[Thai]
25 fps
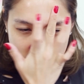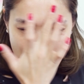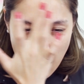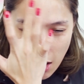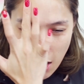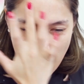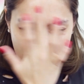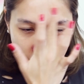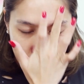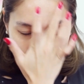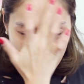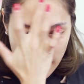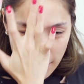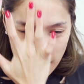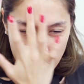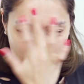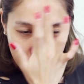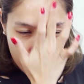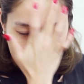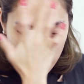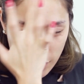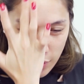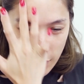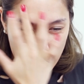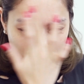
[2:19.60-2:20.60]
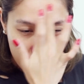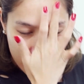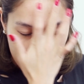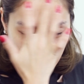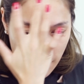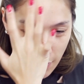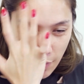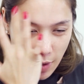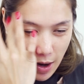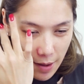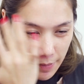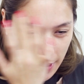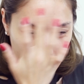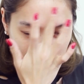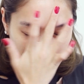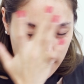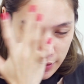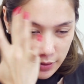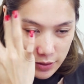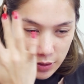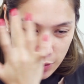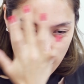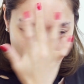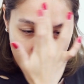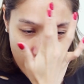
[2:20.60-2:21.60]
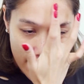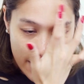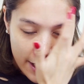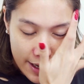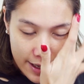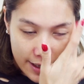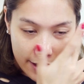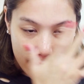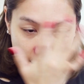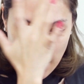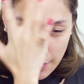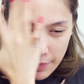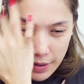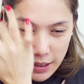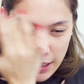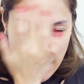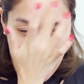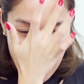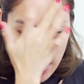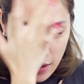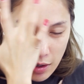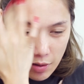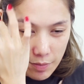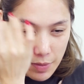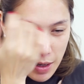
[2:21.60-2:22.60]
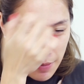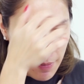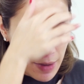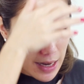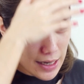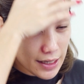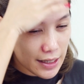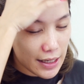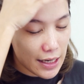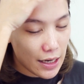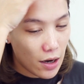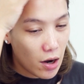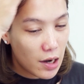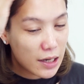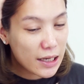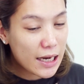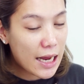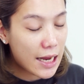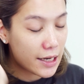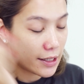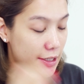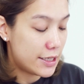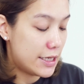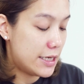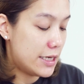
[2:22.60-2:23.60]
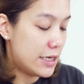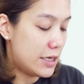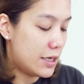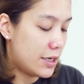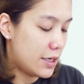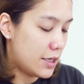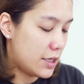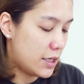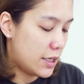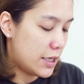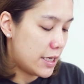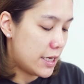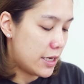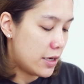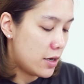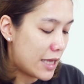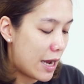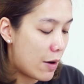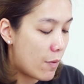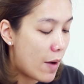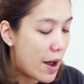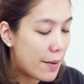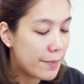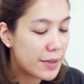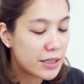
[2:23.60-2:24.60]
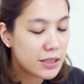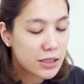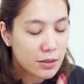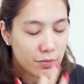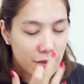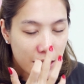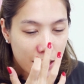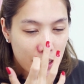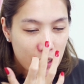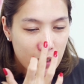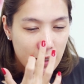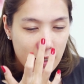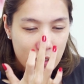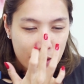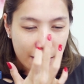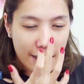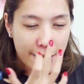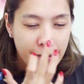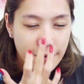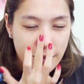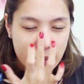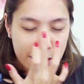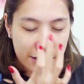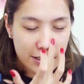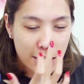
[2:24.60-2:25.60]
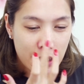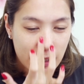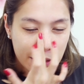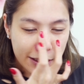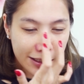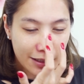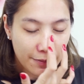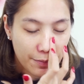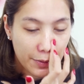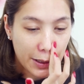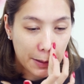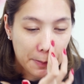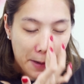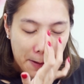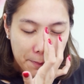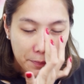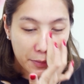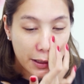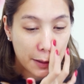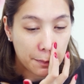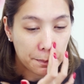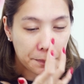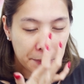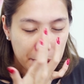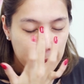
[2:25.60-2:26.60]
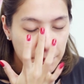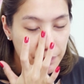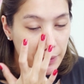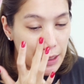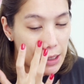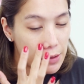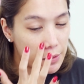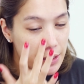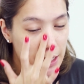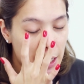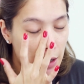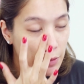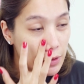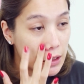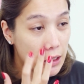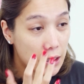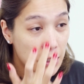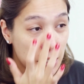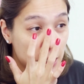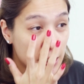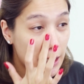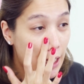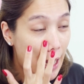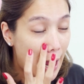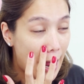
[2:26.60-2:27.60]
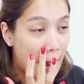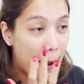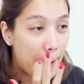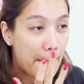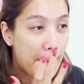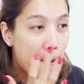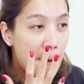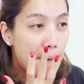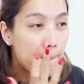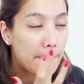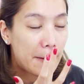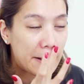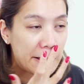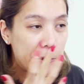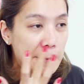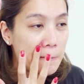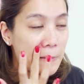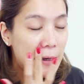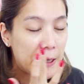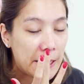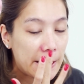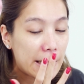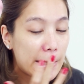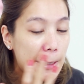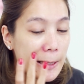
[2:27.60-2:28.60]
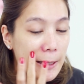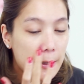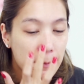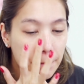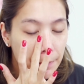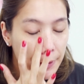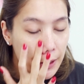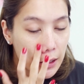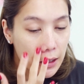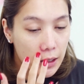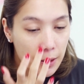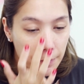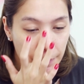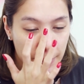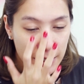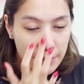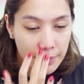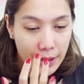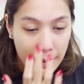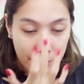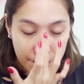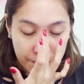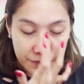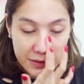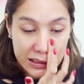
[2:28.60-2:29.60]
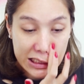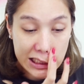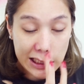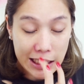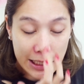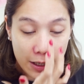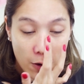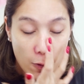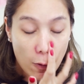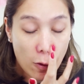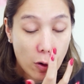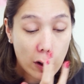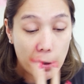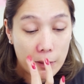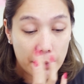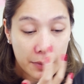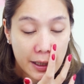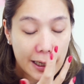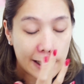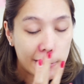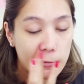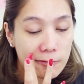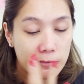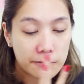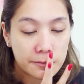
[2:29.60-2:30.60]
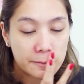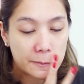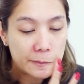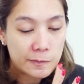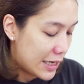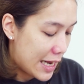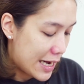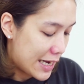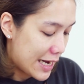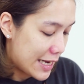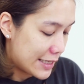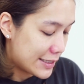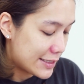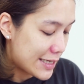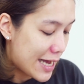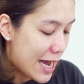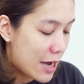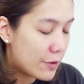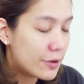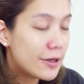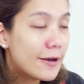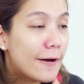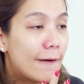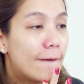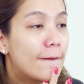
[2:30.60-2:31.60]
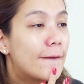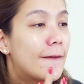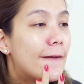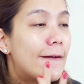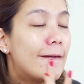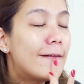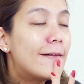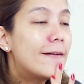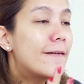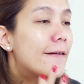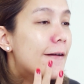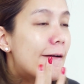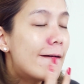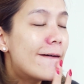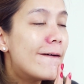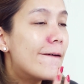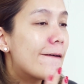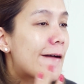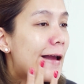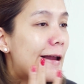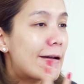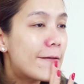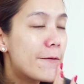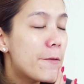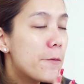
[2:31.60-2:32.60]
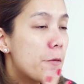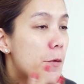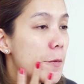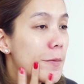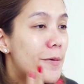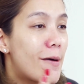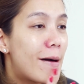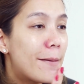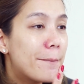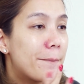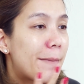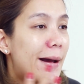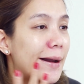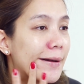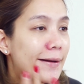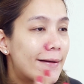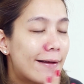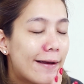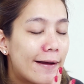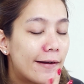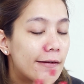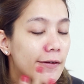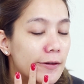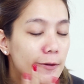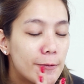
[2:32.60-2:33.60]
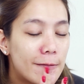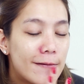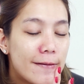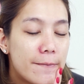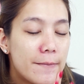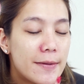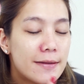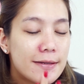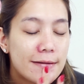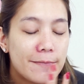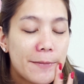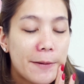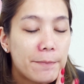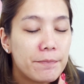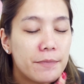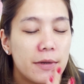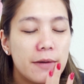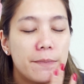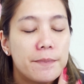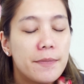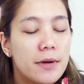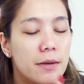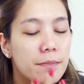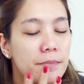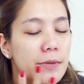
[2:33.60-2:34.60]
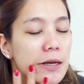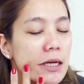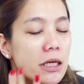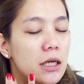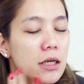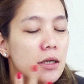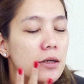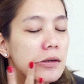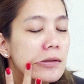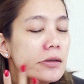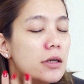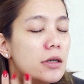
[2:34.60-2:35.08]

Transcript: ชอบคุณคนนี้เพราะว่ามันช่วยทำให้หน้าเราไม่มันได้ค่อนข้างดีเลย แต่ว่ามันจะมี t e x t u r e ที่เหมือนแบบหนึบหนึบเหนียวเหนียวนิดนึงนะคะ มันจะไม่ได้ลื่นปรื้ดเป็นแบบซิลิโคนเหมือนหลาย ๆ เจ้าที่เขาเน้นเรื่องของการควบคุมความมันกัน ตัวนี้มันจะแบบหนึบหนึบนิดนึง